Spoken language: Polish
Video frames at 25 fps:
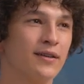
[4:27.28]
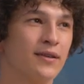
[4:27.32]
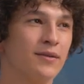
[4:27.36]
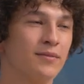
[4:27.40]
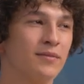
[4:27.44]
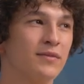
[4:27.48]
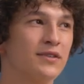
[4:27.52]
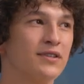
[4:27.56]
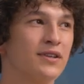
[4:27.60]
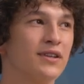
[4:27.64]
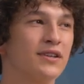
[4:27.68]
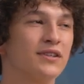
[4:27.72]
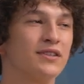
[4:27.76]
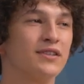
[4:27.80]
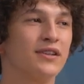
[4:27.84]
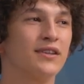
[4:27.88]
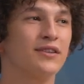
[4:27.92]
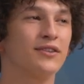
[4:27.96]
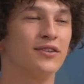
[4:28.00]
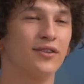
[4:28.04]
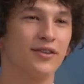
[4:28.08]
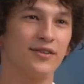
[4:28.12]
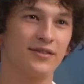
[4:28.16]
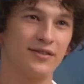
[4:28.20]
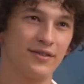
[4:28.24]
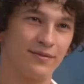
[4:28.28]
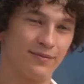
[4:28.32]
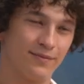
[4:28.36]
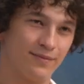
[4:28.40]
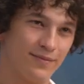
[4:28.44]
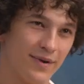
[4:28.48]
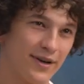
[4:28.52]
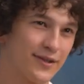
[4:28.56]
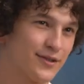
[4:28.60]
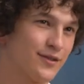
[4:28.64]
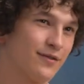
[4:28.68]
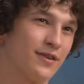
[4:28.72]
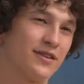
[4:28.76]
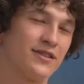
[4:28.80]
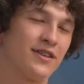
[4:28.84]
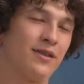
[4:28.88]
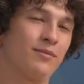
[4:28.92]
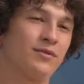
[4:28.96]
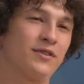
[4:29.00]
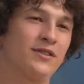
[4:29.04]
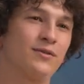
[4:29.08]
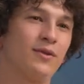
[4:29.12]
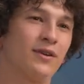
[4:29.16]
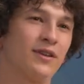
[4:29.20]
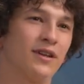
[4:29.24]
I myślę, że to jest bardzo ważne
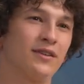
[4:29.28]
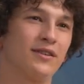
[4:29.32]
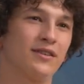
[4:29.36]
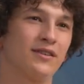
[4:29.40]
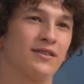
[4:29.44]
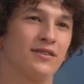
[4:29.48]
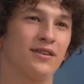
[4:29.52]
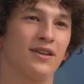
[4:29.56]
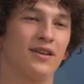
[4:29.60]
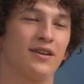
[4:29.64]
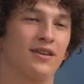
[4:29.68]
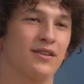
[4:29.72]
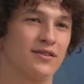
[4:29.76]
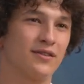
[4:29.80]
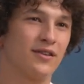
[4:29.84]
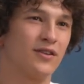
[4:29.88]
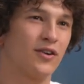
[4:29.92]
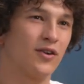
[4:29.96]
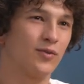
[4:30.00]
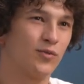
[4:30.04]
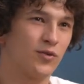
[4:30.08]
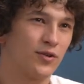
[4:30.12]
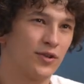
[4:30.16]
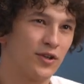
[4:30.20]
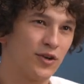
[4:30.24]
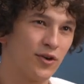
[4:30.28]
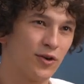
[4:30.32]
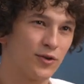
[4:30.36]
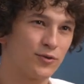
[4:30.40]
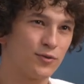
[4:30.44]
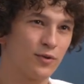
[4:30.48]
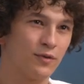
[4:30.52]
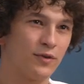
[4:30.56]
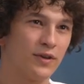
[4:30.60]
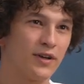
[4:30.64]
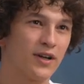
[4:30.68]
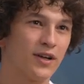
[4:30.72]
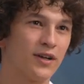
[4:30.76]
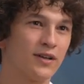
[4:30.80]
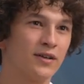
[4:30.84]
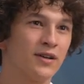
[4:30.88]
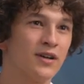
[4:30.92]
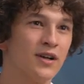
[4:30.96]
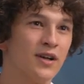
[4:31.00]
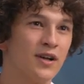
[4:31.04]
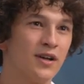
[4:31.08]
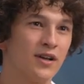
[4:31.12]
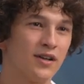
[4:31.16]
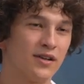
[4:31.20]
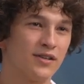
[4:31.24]
przesłanie też dla każdego młodego człowieka,
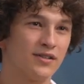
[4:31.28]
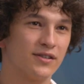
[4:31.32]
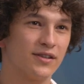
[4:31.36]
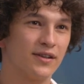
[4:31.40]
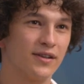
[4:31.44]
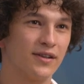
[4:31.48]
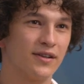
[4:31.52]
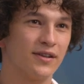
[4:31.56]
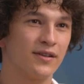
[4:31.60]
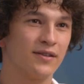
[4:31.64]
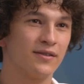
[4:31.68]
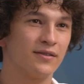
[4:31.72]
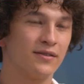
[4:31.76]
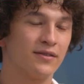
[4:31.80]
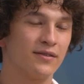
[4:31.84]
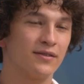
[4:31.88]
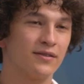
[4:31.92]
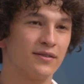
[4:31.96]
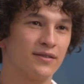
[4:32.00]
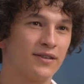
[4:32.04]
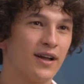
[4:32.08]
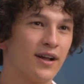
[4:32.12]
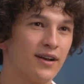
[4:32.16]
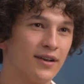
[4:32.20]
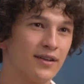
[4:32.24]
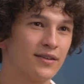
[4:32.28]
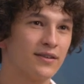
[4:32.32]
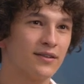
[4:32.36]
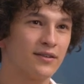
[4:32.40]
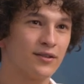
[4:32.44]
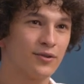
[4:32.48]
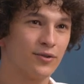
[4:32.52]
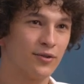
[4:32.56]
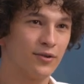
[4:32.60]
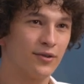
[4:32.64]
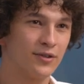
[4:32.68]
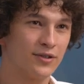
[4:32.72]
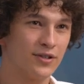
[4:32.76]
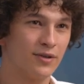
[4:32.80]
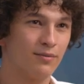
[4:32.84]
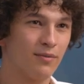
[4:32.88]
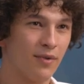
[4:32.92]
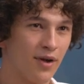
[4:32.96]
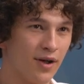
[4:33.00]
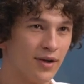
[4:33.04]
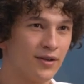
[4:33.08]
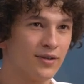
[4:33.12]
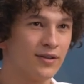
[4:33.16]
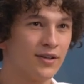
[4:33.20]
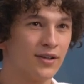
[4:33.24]
że talent, który się
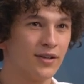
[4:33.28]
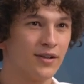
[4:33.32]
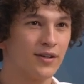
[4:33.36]
ma,